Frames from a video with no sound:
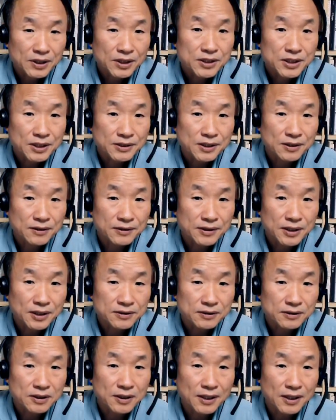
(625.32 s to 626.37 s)
2차 대전
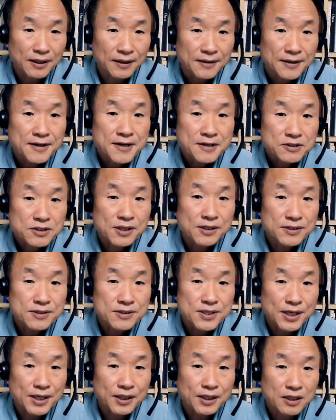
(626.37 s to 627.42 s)
끝났을 때
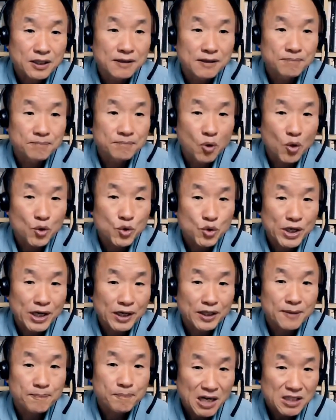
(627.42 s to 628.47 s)
전 세계 금
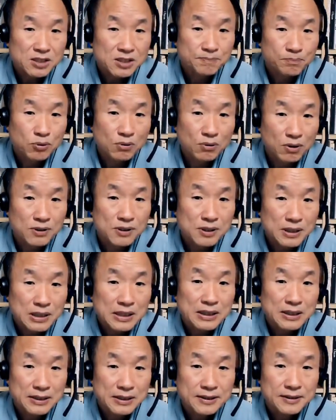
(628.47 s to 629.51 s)
보유량의 80%를
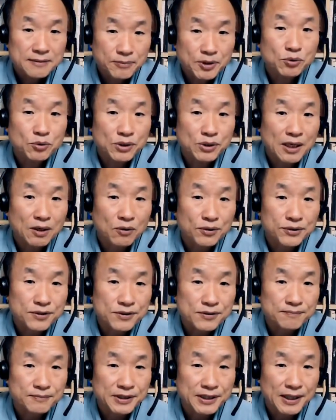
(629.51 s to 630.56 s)
미국이 갖고
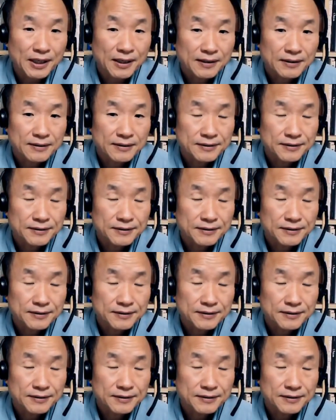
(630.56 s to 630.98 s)
있었습니다.